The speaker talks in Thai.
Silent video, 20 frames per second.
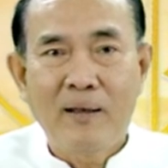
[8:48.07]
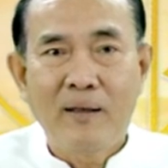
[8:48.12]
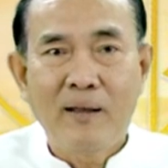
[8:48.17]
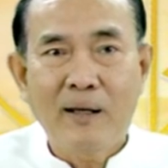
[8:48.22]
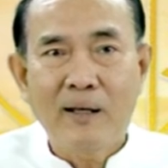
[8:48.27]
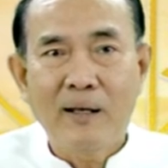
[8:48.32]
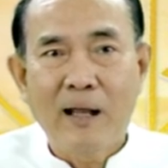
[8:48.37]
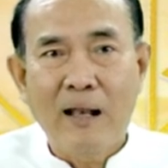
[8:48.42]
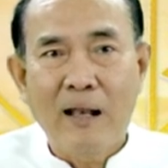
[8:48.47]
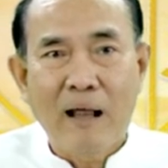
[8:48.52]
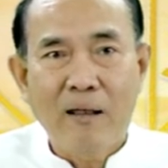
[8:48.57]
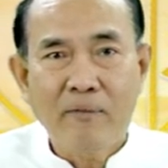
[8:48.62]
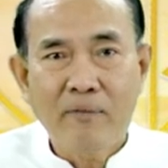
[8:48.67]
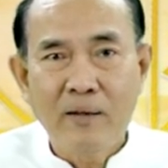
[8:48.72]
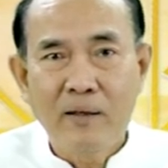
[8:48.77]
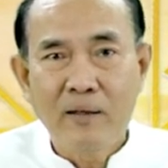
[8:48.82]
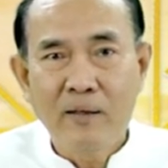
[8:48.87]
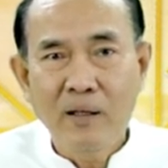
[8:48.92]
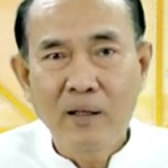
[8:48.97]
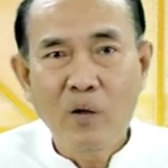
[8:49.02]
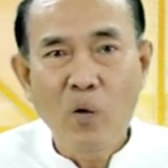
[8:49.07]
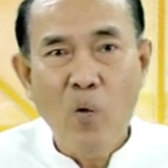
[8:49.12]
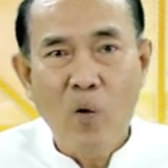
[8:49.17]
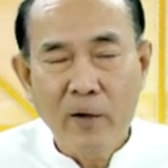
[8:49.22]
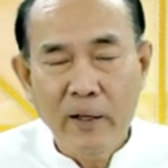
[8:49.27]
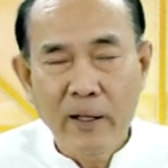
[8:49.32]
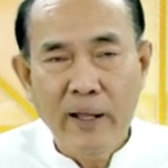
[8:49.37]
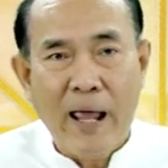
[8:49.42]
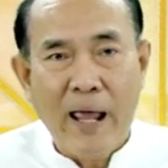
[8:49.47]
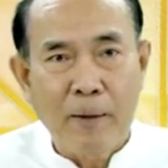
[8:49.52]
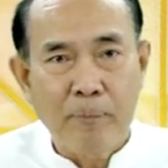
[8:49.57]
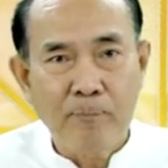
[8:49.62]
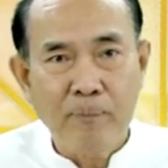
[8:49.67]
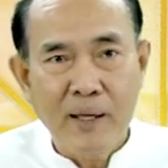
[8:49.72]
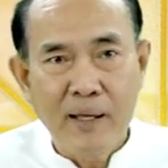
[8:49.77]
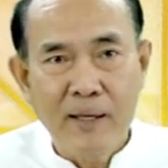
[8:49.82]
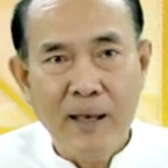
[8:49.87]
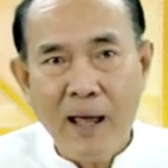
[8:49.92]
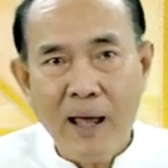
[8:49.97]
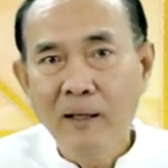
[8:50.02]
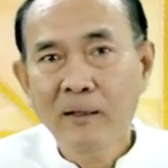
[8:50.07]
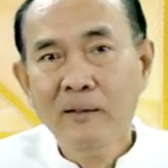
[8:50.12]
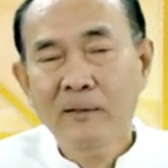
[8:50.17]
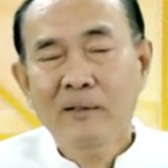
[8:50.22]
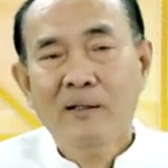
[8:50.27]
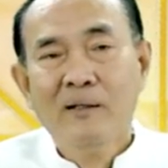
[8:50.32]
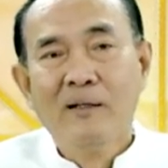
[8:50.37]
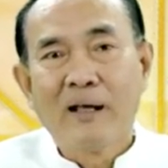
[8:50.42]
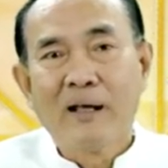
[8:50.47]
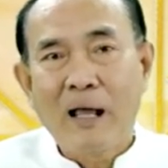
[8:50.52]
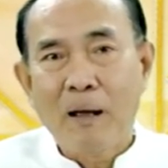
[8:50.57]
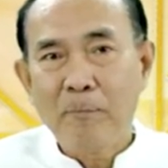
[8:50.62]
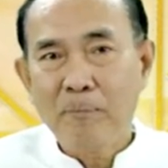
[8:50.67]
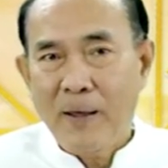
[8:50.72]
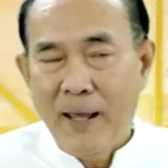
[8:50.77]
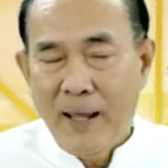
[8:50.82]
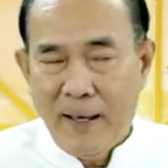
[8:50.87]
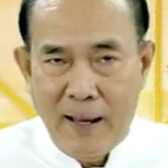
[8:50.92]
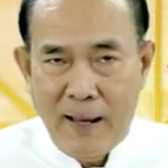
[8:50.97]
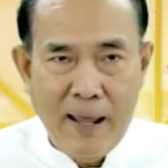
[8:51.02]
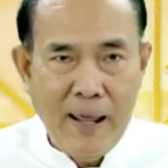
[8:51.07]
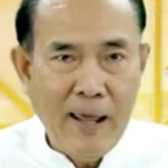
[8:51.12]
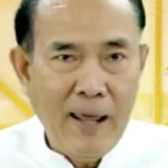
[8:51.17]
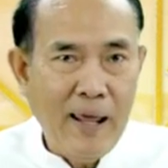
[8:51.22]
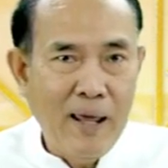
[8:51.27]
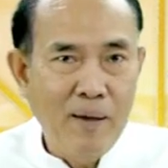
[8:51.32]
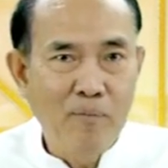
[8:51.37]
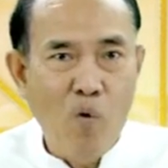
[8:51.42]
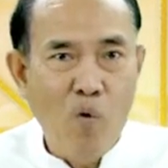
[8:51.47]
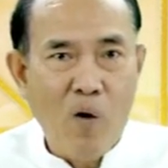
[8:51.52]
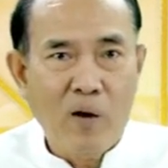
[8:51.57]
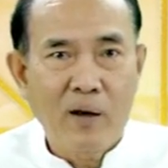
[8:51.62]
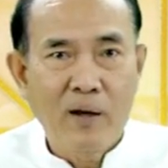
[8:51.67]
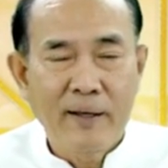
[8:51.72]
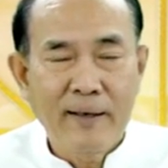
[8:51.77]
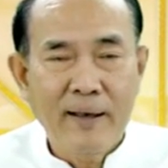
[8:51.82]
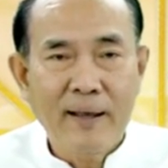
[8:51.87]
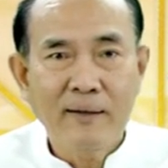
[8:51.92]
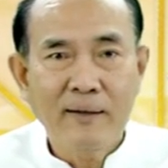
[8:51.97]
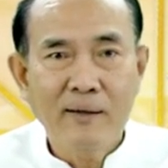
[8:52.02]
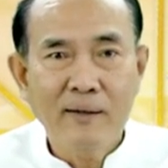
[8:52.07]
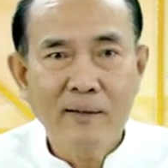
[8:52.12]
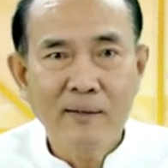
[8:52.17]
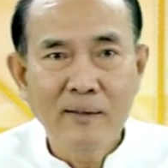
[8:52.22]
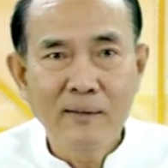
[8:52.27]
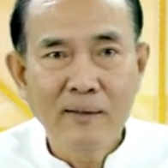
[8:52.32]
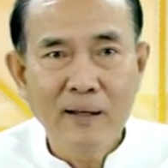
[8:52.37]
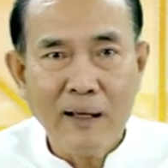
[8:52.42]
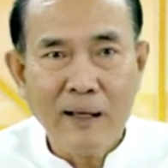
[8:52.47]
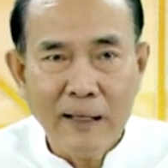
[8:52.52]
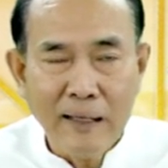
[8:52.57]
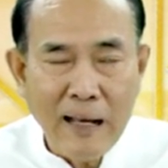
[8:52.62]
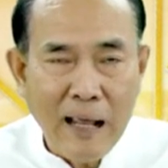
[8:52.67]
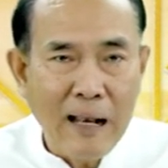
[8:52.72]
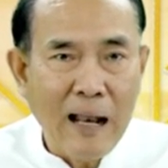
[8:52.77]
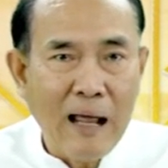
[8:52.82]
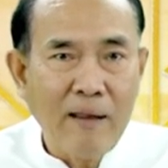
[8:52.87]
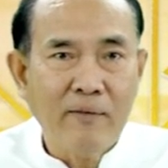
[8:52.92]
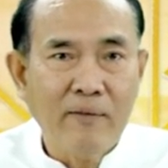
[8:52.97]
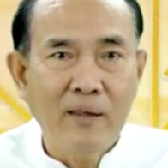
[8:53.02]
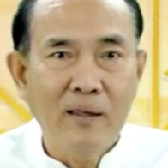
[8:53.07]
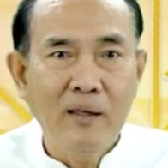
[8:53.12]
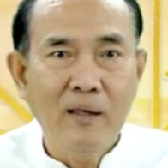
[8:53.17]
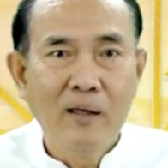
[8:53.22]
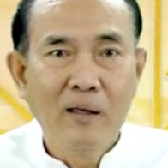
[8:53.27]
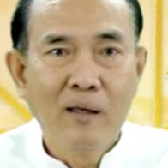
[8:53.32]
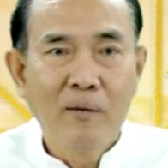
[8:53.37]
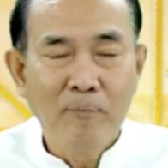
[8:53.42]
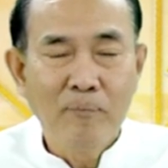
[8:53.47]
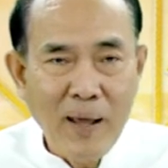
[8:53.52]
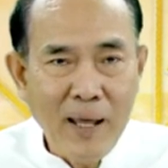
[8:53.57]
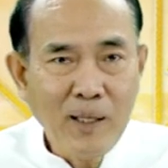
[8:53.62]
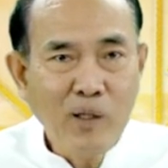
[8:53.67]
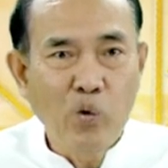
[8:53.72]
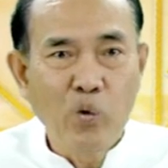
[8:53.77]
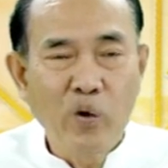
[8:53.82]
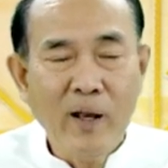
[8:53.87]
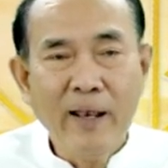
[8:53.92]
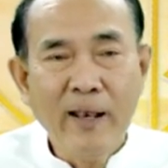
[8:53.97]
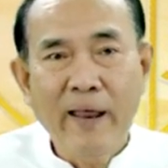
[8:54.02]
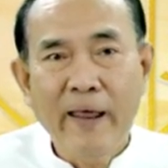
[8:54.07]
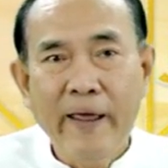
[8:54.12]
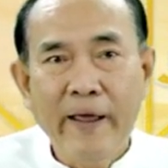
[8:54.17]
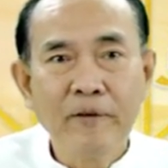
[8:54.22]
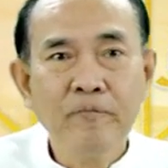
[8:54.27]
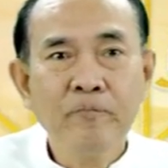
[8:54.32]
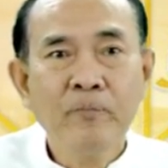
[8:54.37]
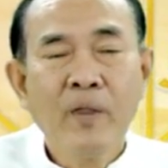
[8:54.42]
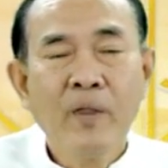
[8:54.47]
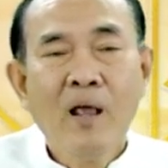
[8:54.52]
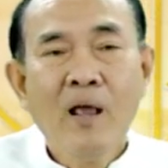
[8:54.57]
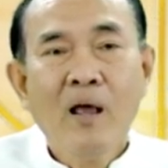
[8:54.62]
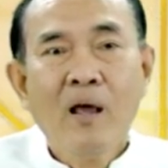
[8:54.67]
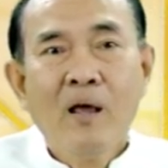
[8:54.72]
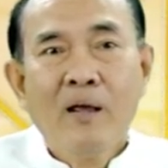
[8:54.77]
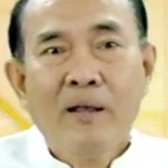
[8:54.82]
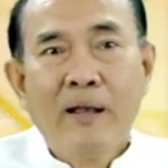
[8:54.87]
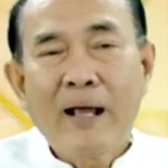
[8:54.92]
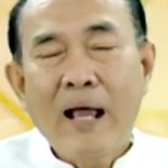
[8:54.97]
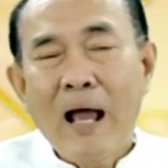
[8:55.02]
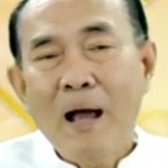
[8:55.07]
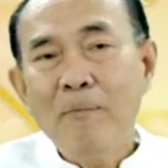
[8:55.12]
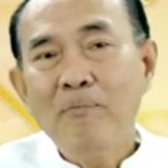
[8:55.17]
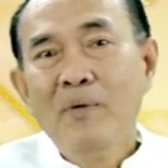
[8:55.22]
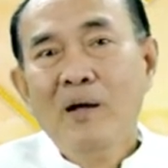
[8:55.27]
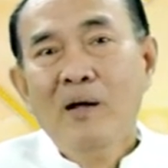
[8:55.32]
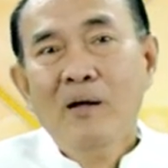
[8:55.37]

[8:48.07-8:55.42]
ลัคนาราศีที่ดวงดีแห่งปีนะนะครับเกรด A A บวกเลยนั่นก็คือลัคนาราศีเมถุนนั่นเองนะครับ